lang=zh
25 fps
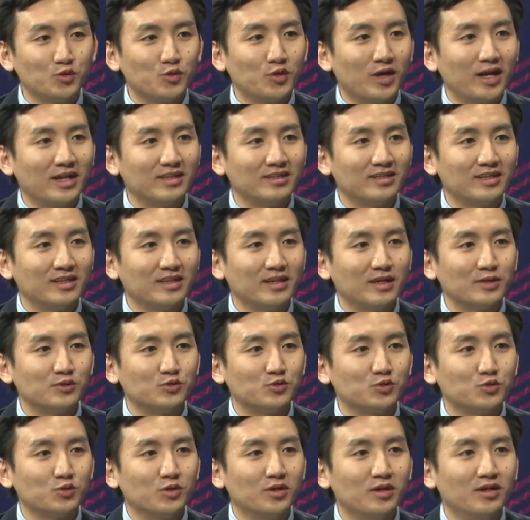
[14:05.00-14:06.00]
国航天来
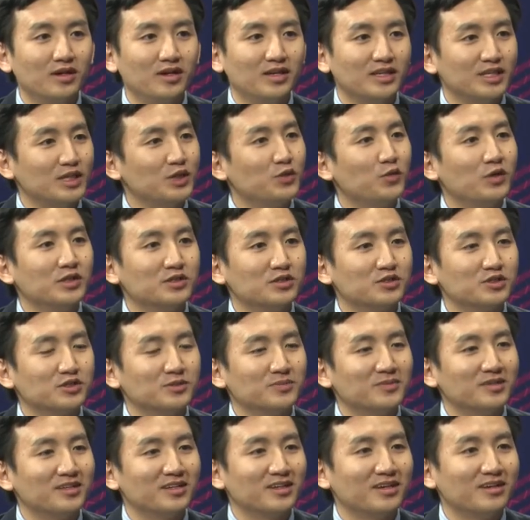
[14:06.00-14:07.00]
说意味着什
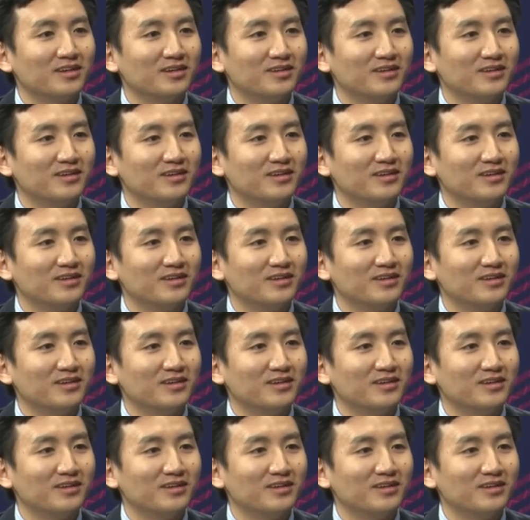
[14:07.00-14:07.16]
么呢？